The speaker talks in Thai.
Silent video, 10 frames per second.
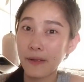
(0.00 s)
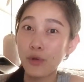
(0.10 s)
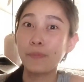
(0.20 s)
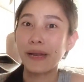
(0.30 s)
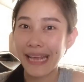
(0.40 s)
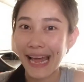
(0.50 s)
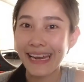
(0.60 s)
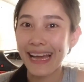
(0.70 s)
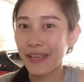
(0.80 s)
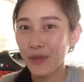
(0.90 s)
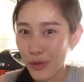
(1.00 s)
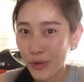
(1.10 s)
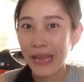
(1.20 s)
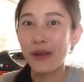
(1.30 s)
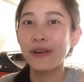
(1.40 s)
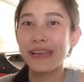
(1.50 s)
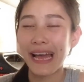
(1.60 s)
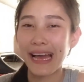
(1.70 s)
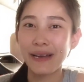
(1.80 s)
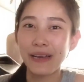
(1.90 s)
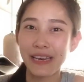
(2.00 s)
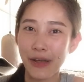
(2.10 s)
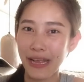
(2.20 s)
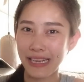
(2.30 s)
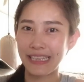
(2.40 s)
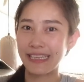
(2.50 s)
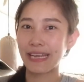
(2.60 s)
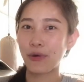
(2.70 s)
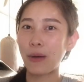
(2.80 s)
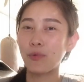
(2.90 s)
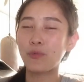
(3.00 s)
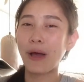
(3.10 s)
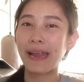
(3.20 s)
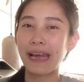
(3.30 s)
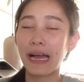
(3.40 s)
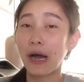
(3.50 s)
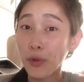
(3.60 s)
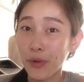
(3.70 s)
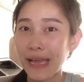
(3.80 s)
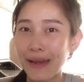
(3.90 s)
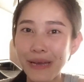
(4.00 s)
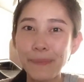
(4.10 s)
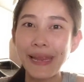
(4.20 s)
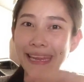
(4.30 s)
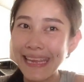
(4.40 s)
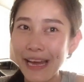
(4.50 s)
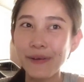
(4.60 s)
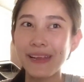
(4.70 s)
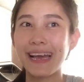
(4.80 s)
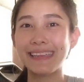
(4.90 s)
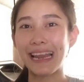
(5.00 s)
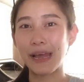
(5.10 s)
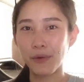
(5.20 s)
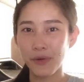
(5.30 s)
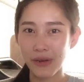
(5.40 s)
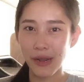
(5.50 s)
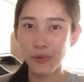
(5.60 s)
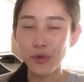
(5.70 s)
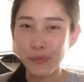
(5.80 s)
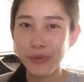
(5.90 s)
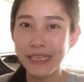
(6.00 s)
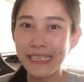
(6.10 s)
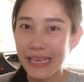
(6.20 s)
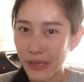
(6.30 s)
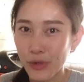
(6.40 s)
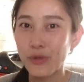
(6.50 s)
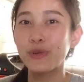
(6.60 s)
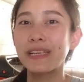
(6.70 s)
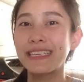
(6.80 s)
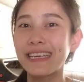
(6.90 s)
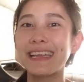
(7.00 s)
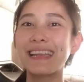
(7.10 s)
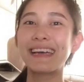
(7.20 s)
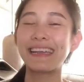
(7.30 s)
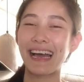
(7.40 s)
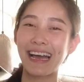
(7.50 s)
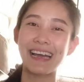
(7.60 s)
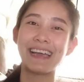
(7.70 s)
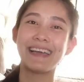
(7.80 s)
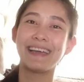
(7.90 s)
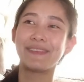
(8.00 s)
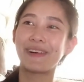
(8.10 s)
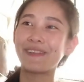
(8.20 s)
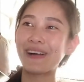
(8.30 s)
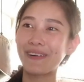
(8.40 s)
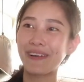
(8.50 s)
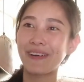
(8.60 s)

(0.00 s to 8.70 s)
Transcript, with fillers: หยุดเหมือนกันนะคะ หยุดอยู่ในรถนะคะ เราอยากหนีจากความวุ่นวายนะคะเขาหยุดกันเพื่อไปเที่ยวนะคะ แต่เราเราหยุดเพื่อที่จะหยุดอยู่เฉยๆเลยนะคะ เพราะว่า